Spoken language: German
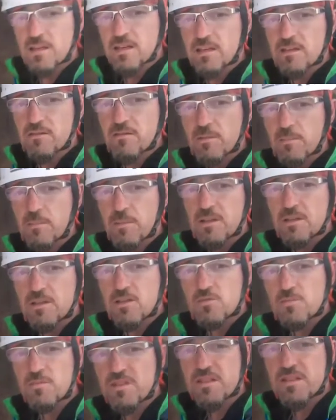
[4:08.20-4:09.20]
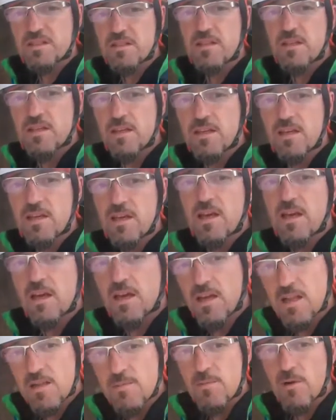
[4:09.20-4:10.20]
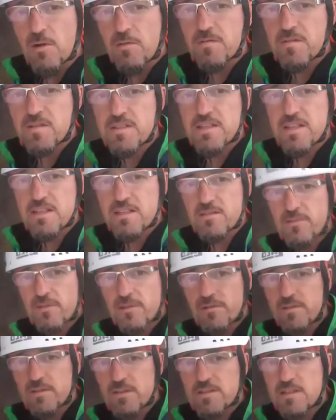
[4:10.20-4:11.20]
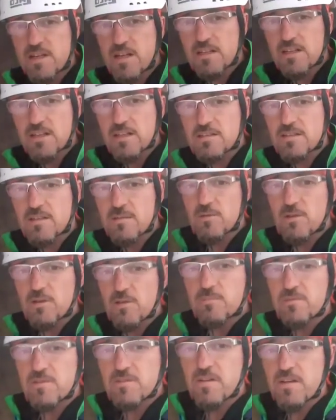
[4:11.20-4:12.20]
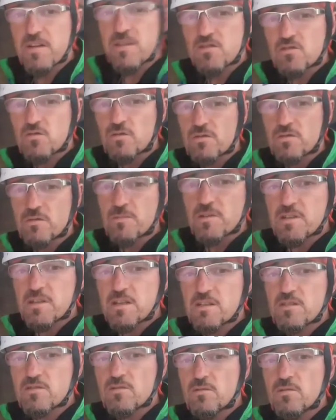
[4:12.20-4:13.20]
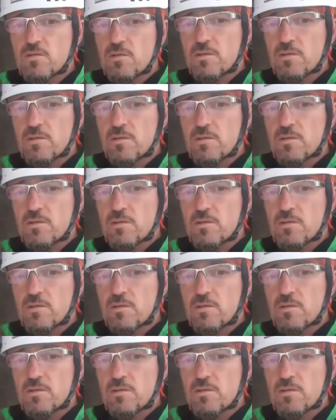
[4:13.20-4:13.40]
Equipment geschmissen, Helm aufgesetzt, weil wie gesagt langsam kommt Felssturz mit dazu.